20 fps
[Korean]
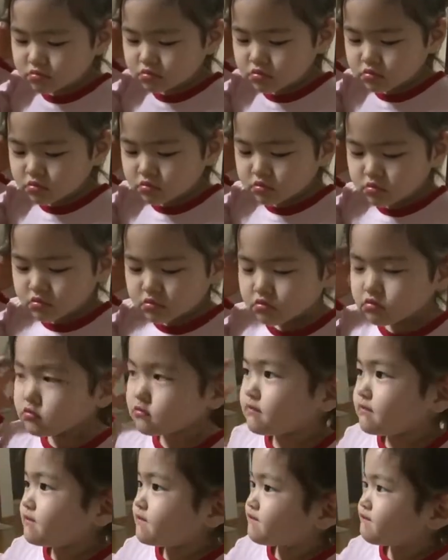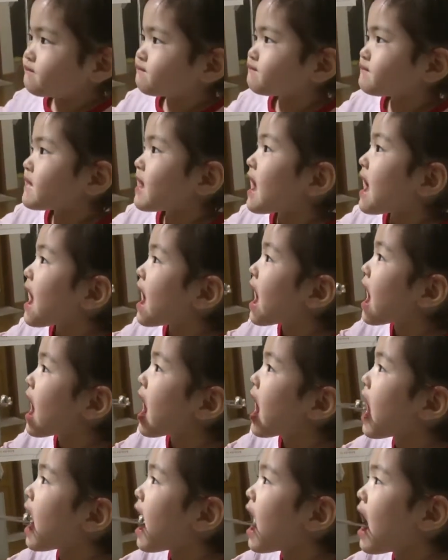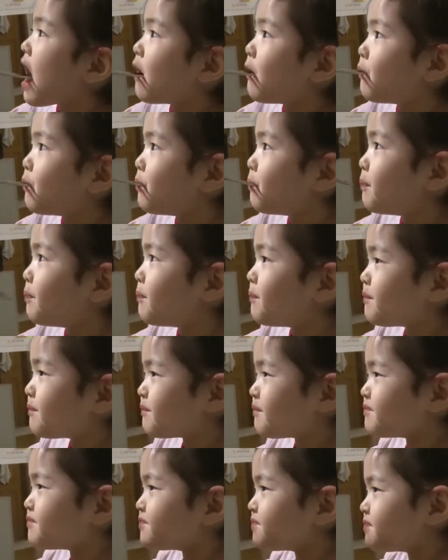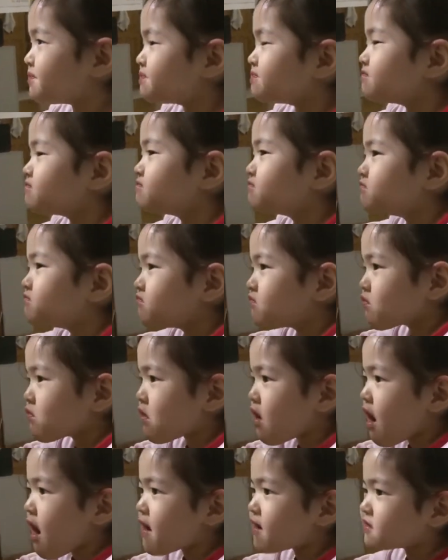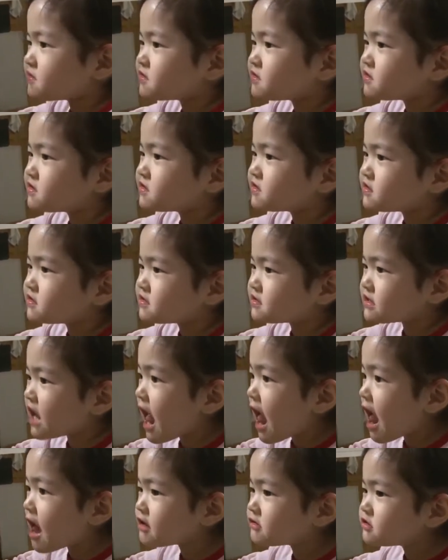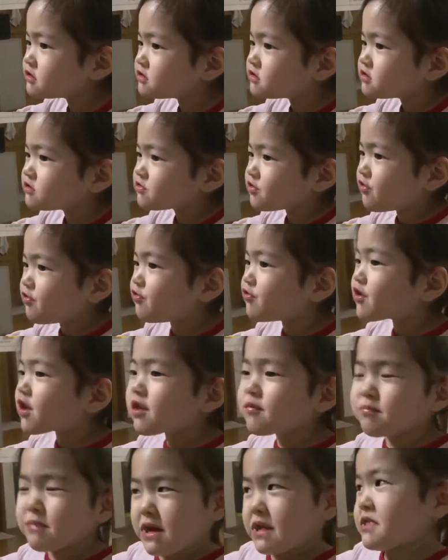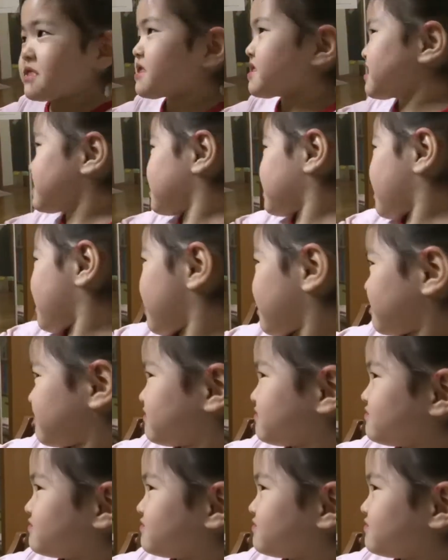콩이 꼭 밥맛 난다? 고기 맛이야? 어떤 맛이야? 엄마한테 알려줘? 고기 맛. 정말?